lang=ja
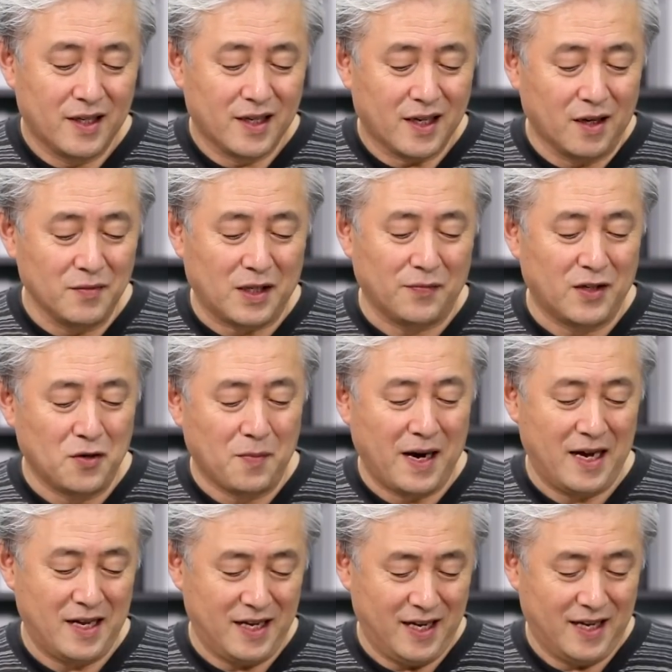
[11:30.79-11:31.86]
神様の
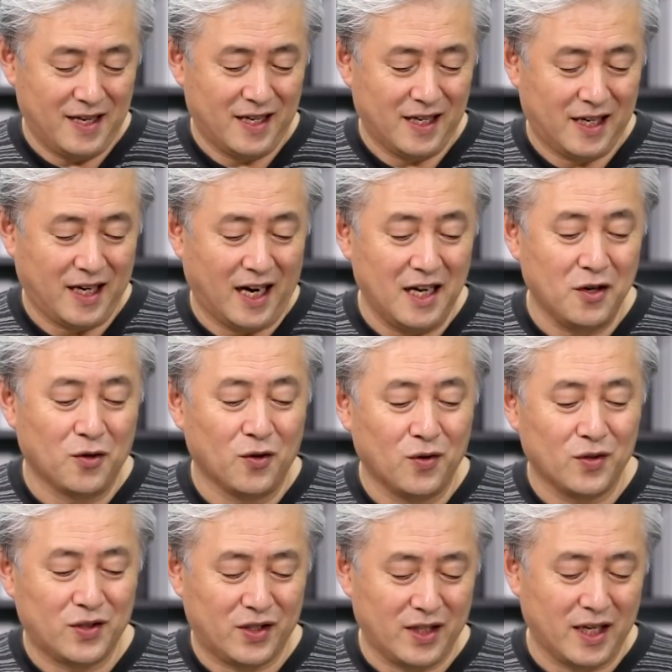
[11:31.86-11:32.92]
前に解放
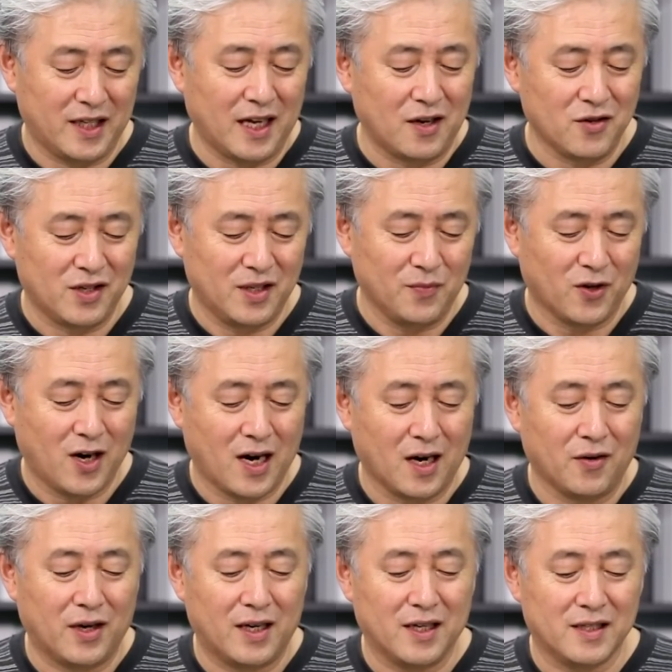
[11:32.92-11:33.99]
を告げたのにもか
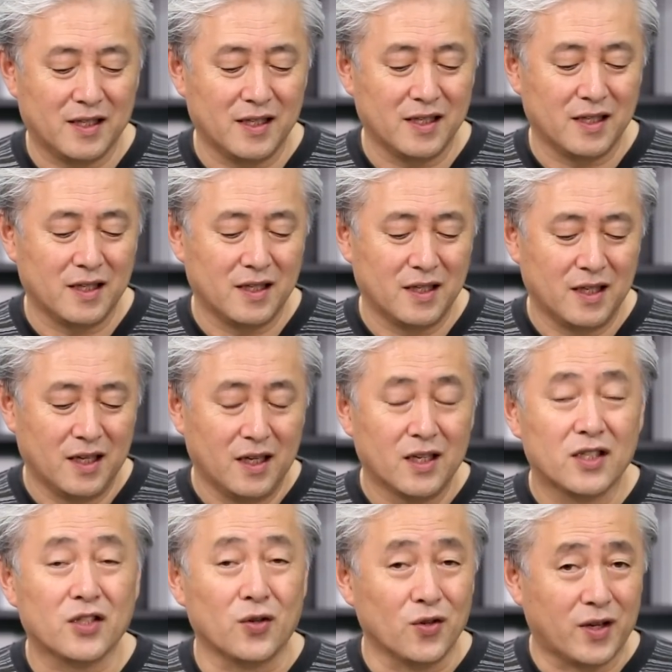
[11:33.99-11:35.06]
かわらず
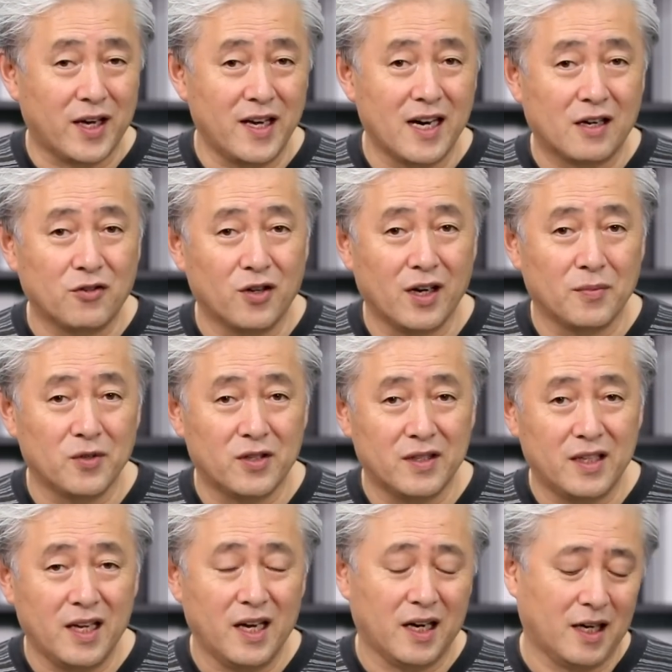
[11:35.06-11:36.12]
その契約を破っ
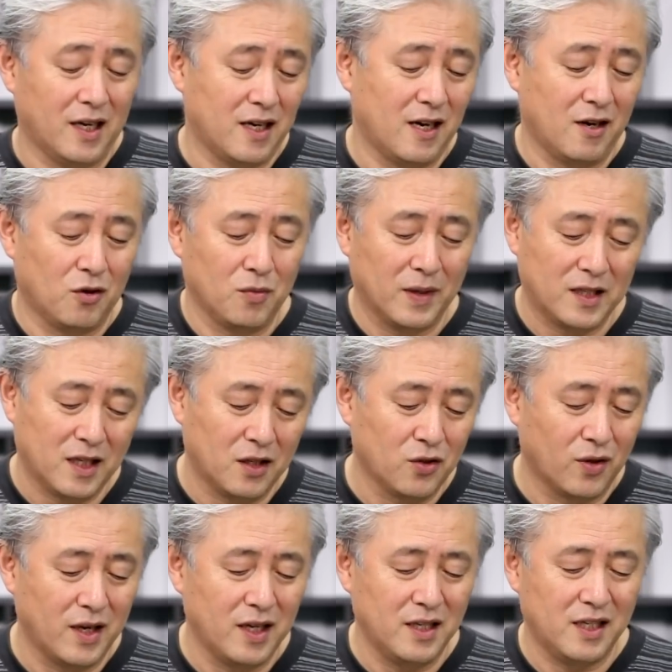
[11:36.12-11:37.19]
て彼らをまた
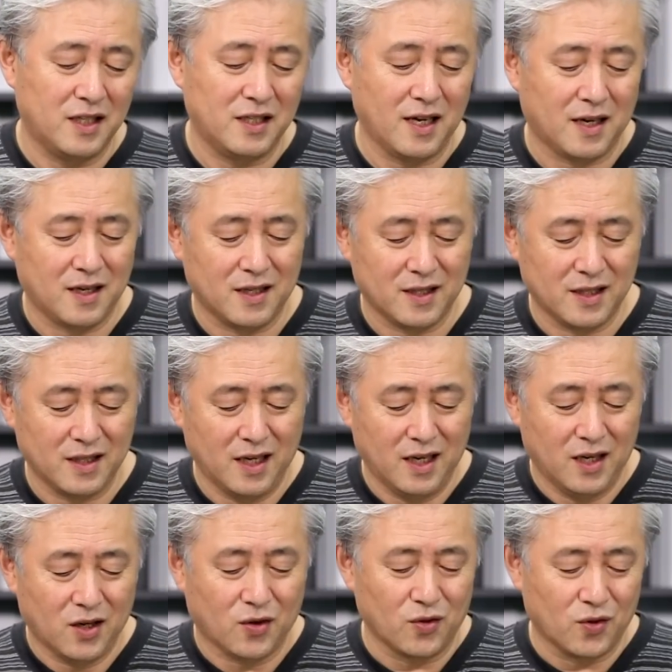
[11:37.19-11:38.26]
奴隷にした
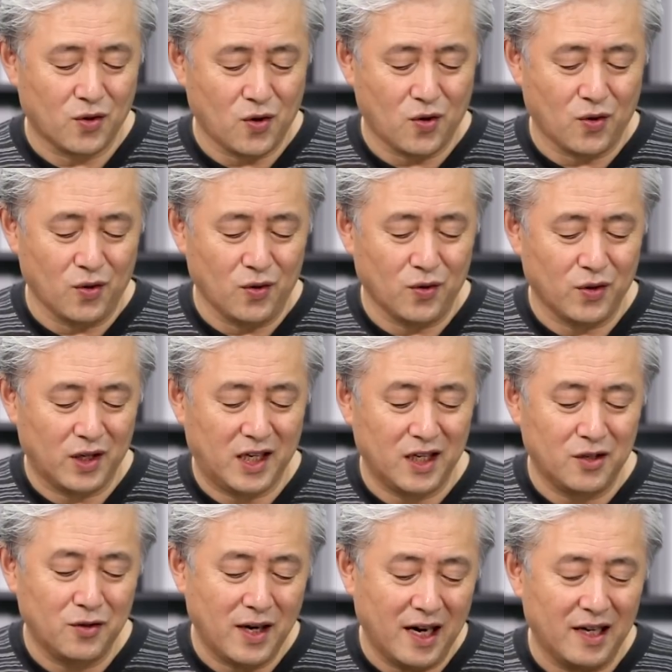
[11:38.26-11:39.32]
この心を
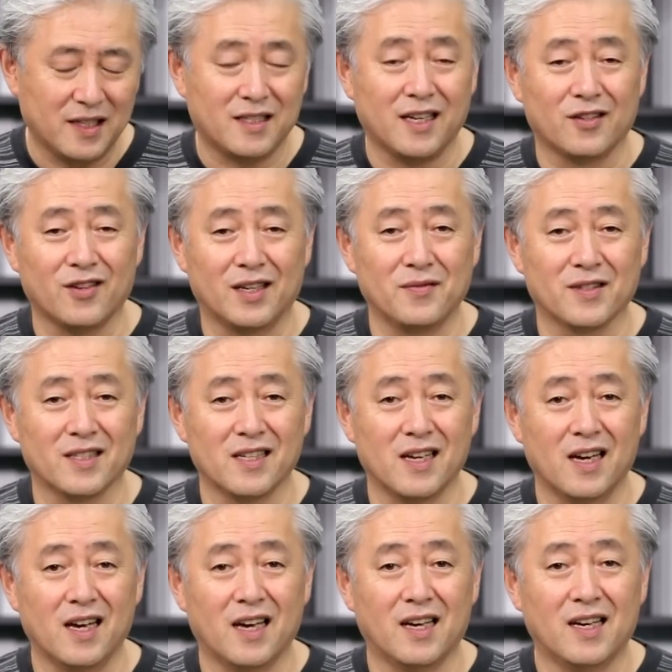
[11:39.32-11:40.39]
翻してとあります
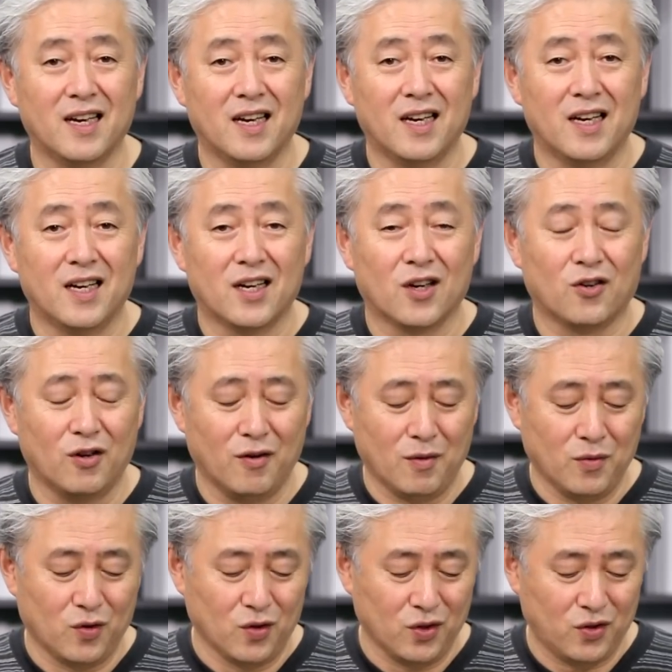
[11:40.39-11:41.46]
ね。これは
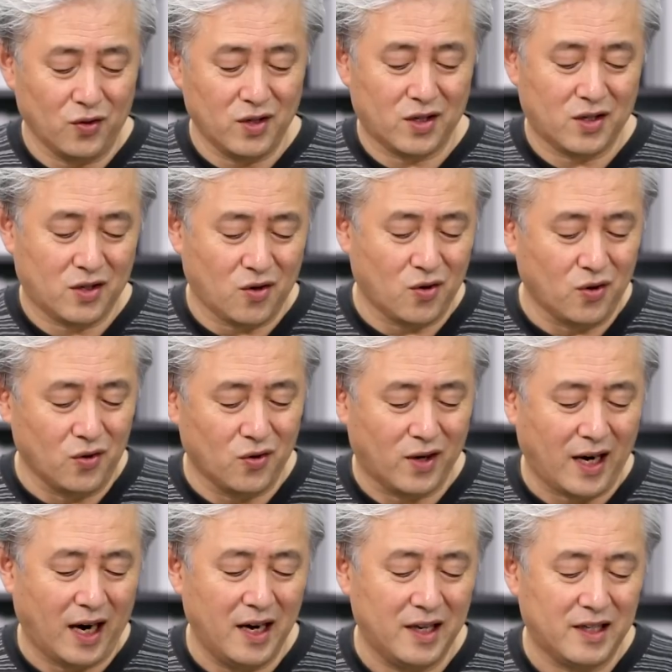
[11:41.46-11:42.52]
もう本当に心を
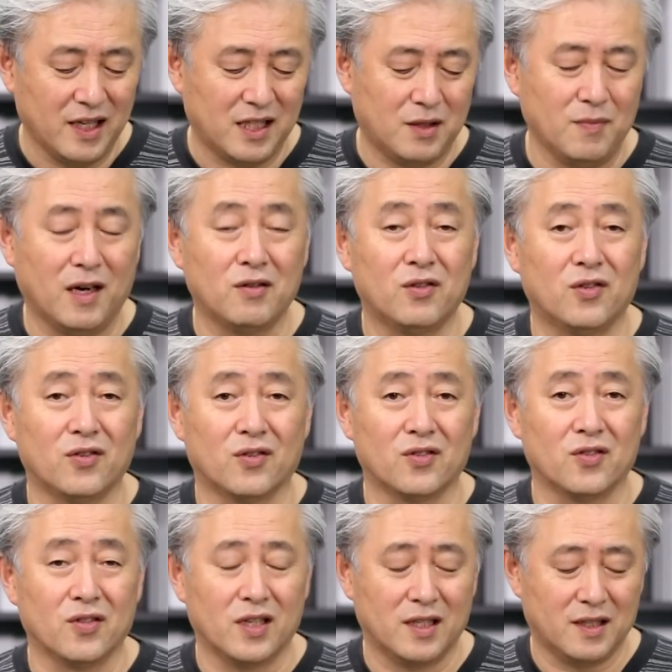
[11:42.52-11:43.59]
変えてしまうという
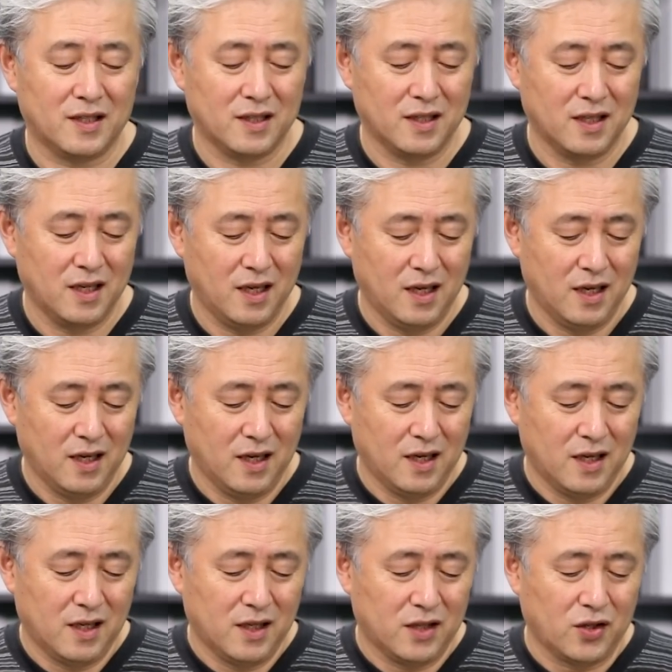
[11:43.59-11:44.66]
ことです。
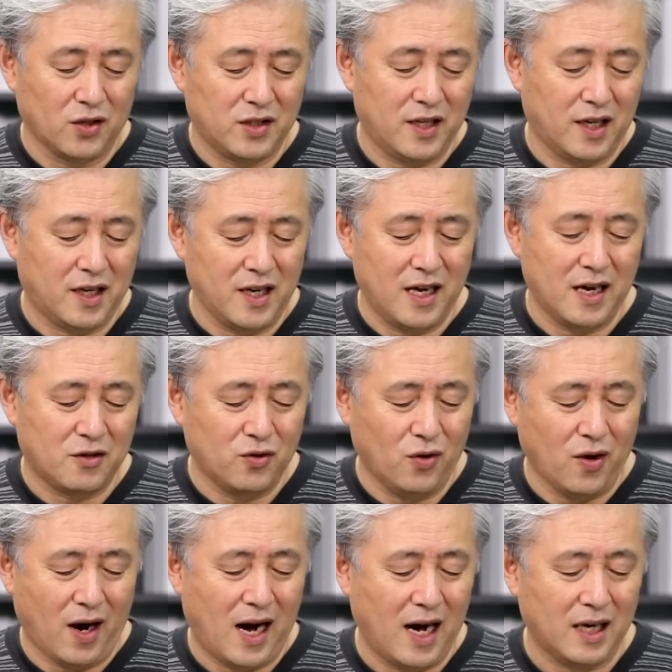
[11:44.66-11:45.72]
そして契約
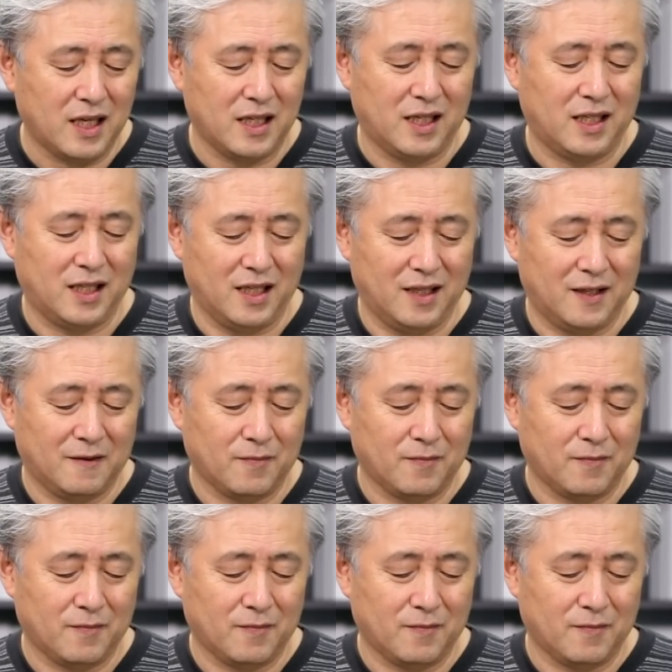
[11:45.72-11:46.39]
を破棄し